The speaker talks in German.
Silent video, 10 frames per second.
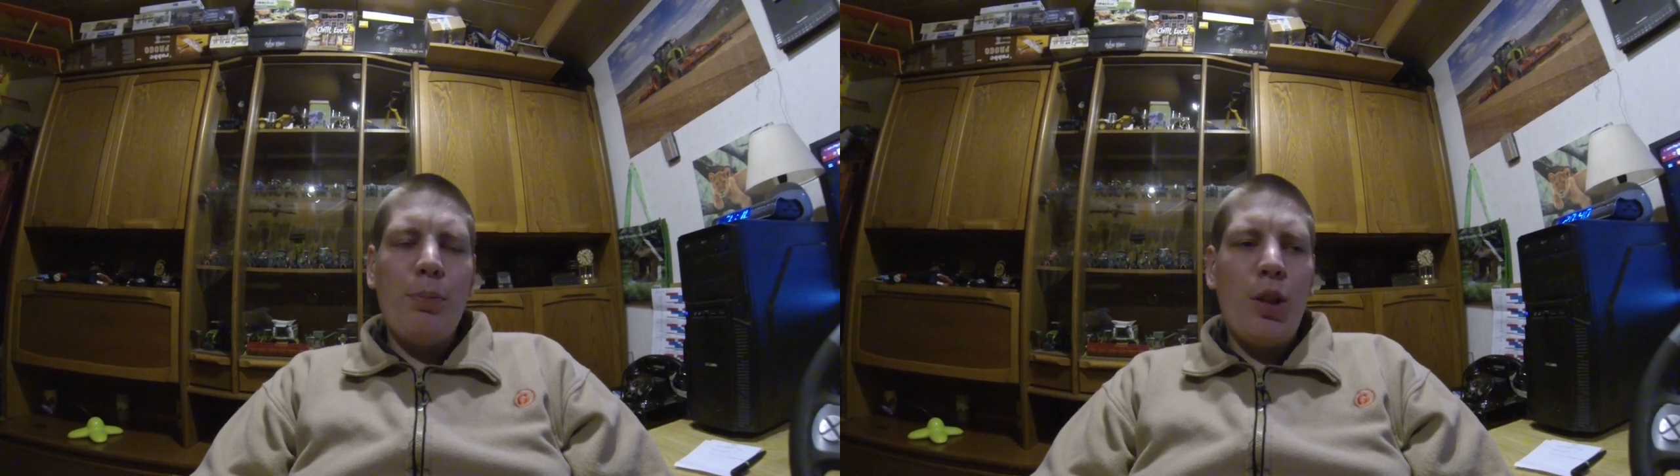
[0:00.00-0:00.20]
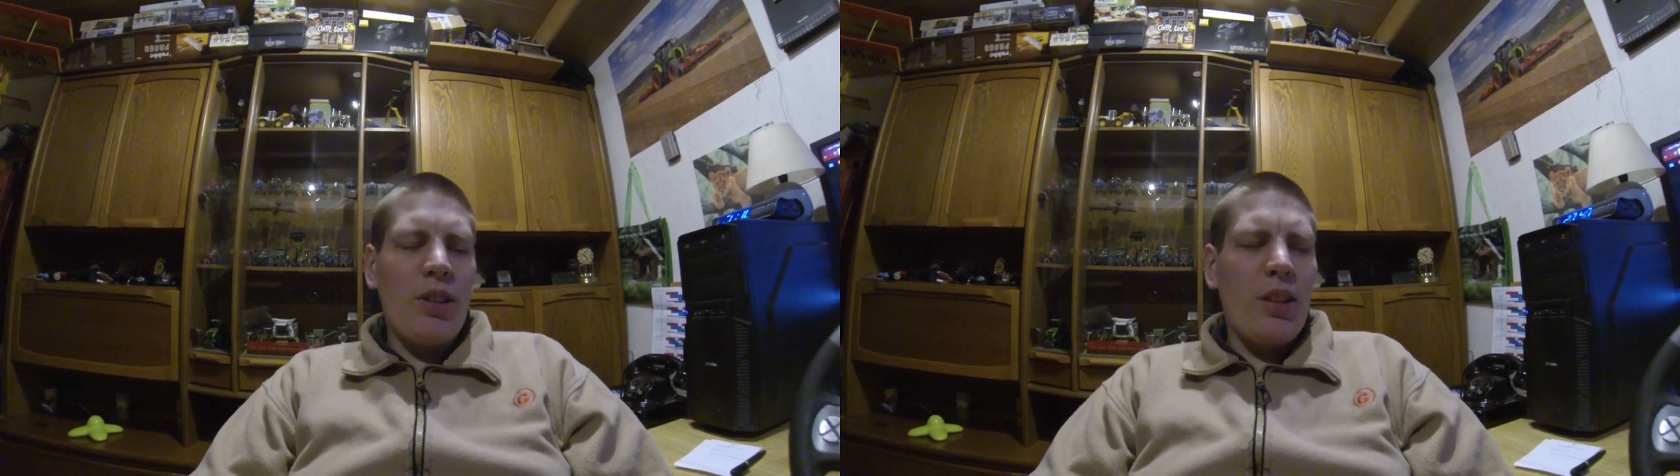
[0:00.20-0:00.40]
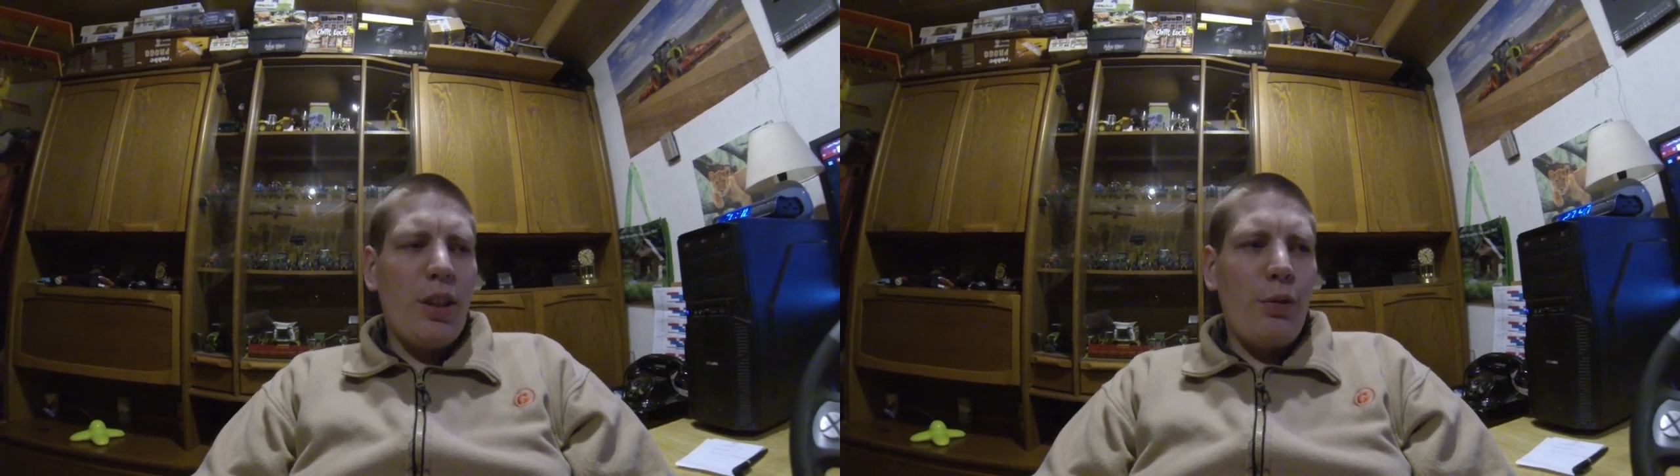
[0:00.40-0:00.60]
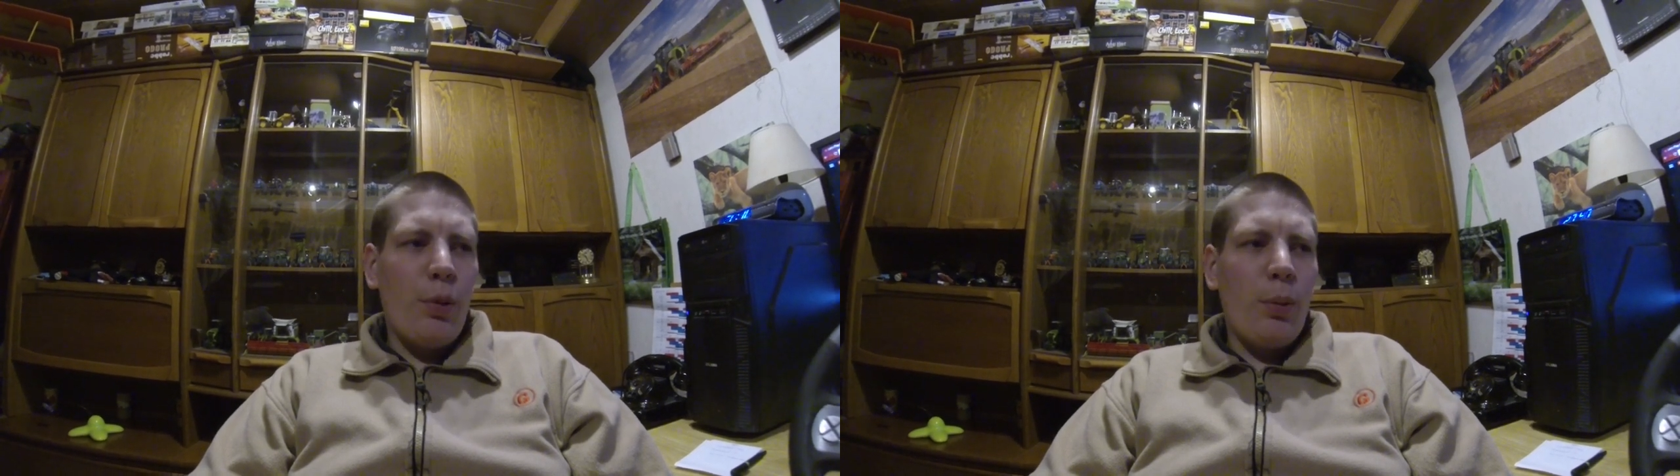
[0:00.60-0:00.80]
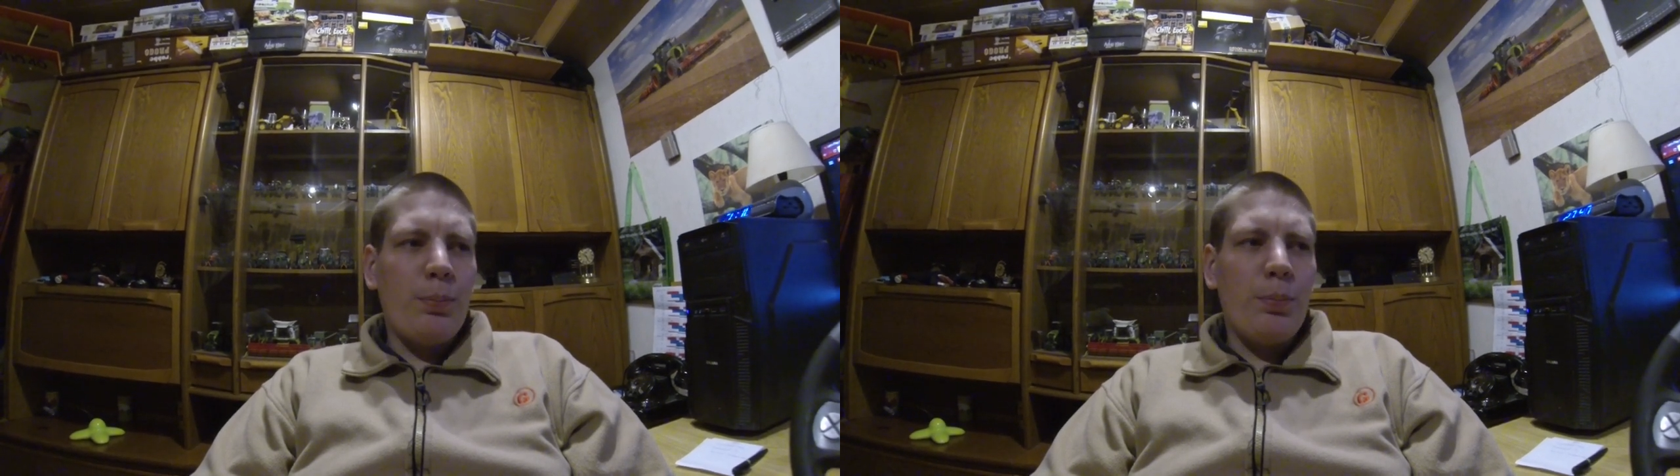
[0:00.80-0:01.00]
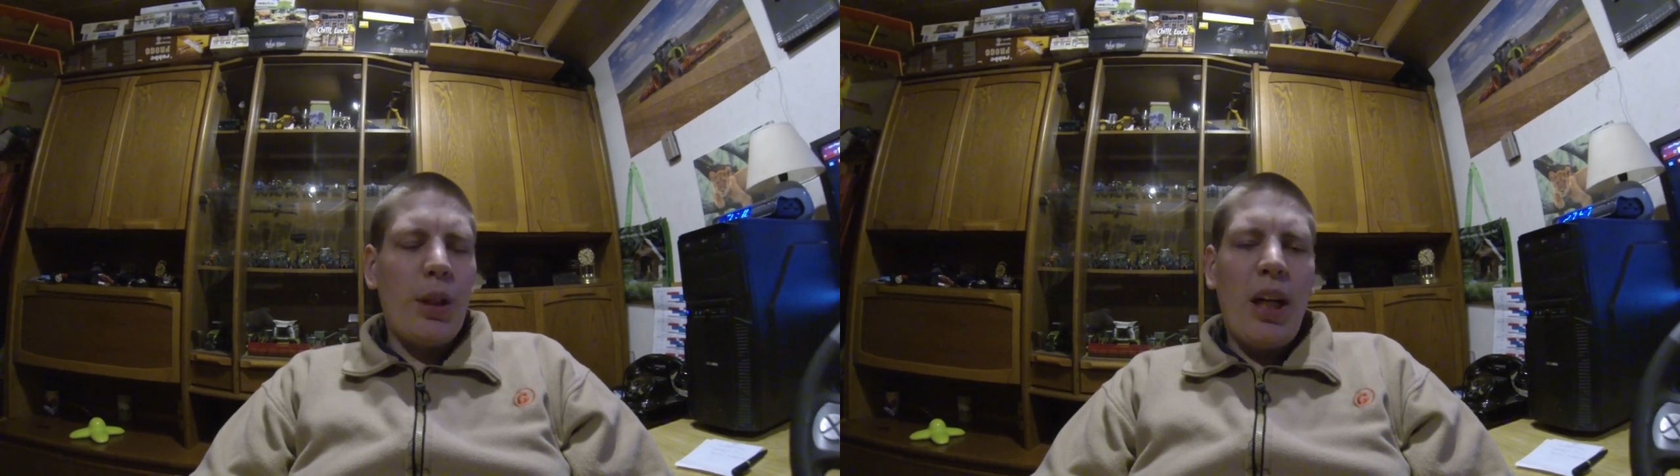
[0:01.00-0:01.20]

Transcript: Da sind die vom